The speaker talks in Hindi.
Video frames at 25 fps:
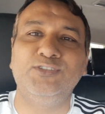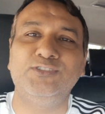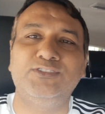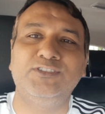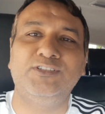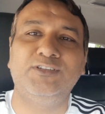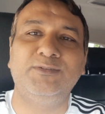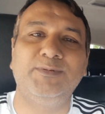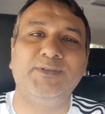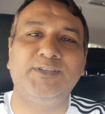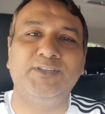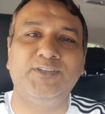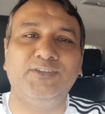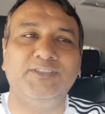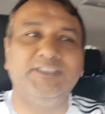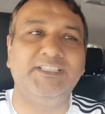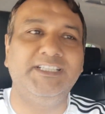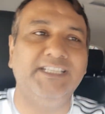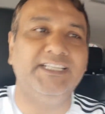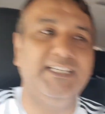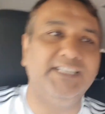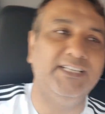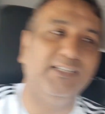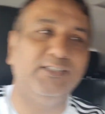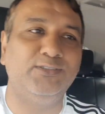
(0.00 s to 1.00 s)
दो सौ रुपये किलो
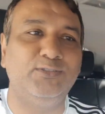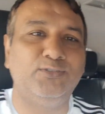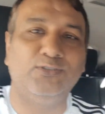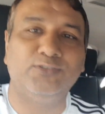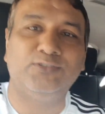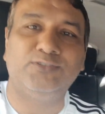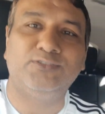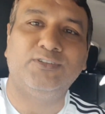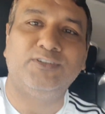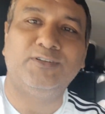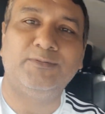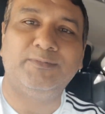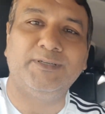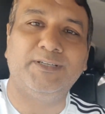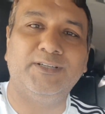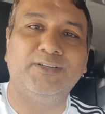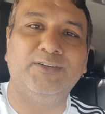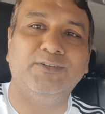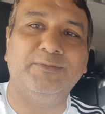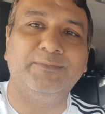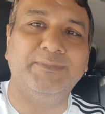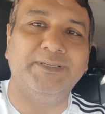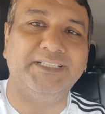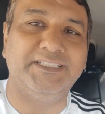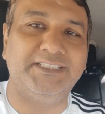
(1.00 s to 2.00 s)
दे रहे हैं दो सौ रुपये
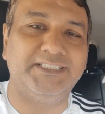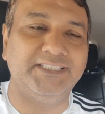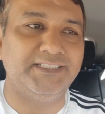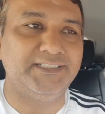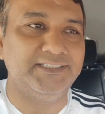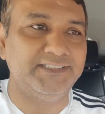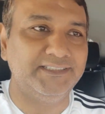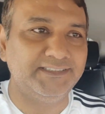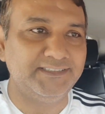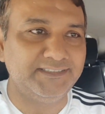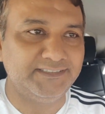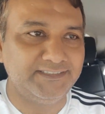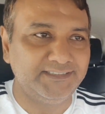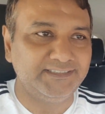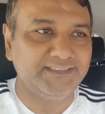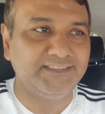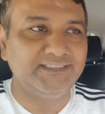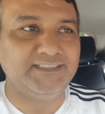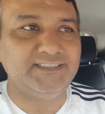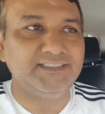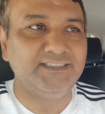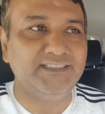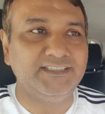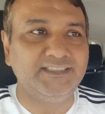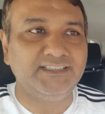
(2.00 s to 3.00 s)
किलो मेथी
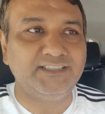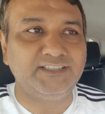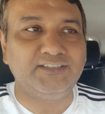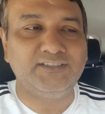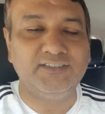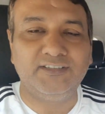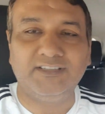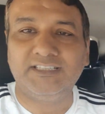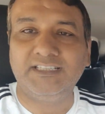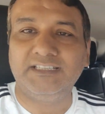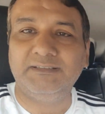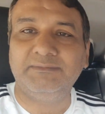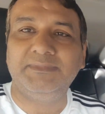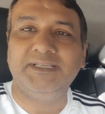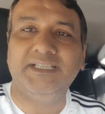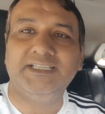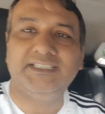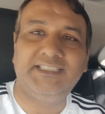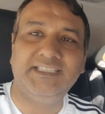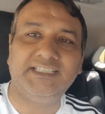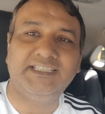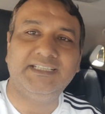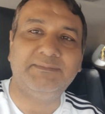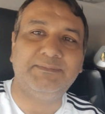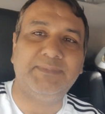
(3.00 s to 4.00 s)
क्योंकि
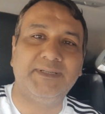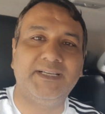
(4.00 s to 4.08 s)
मेथी के